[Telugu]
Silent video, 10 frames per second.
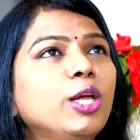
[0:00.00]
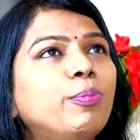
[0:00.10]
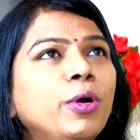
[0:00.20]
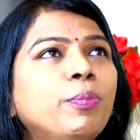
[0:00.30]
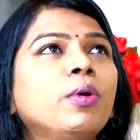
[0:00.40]

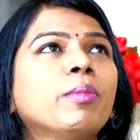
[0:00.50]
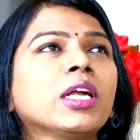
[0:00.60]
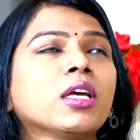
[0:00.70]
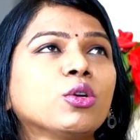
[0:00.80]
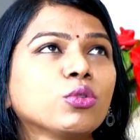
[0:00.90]
ఇప్పుడిప్పుడు
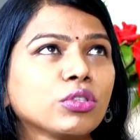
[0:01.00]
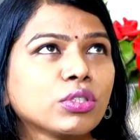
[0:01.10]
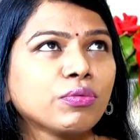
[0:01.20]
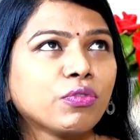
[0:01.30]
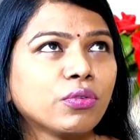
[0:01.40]
మనకి టూ
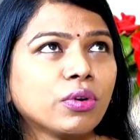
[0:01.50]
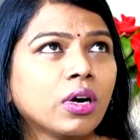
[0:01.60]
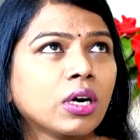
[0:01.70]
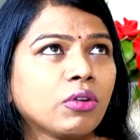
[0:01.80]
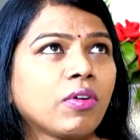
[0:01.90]
థౌజండ్
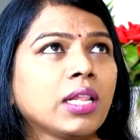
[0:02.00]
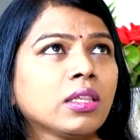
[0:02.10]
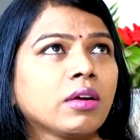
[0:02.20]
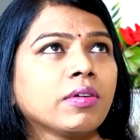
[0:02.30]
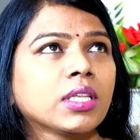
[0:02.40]

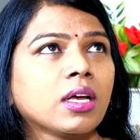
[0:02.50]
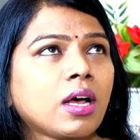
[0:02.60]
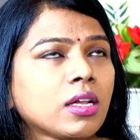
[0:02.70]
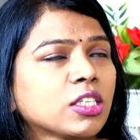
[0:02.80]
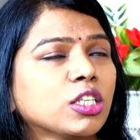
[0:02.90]
ట్వెల్వ్ తర్వాత
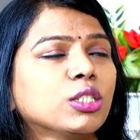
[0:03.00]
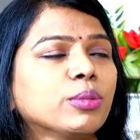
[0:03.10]
నాలుగు